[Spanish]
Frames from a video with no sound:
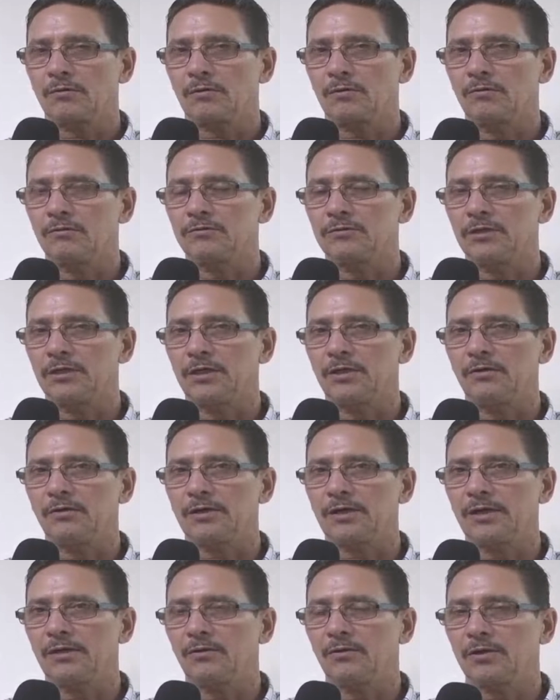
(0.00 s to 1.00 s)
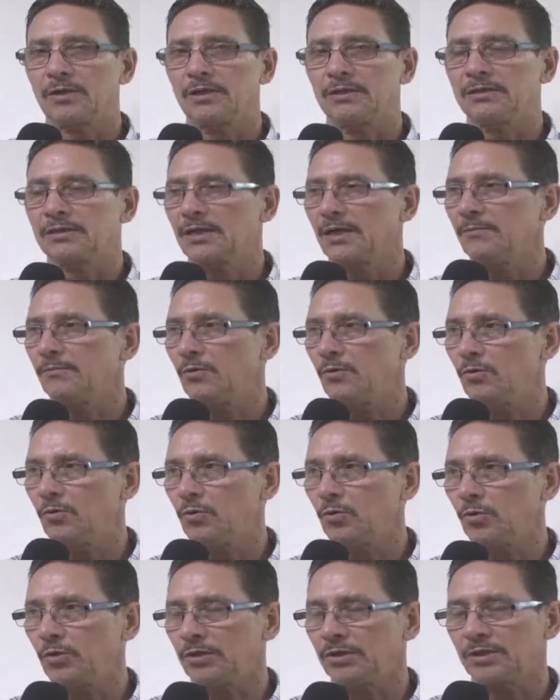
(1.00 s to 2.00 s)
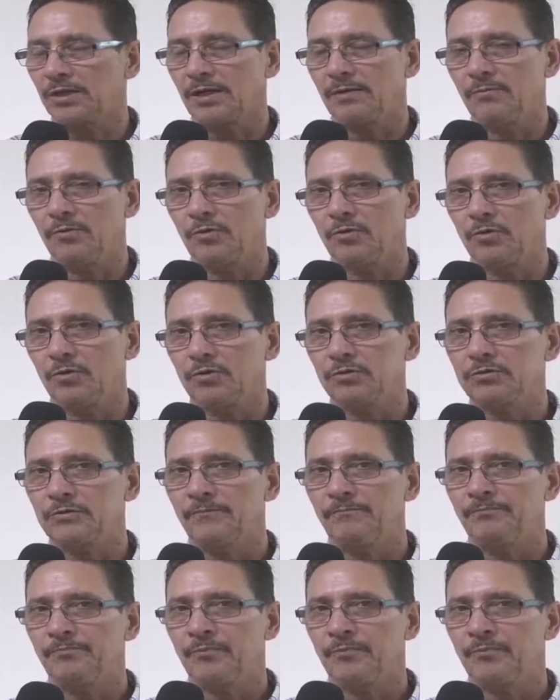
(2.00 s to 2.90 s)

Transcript: Considero que lo que es el tramo 1 y tramo 2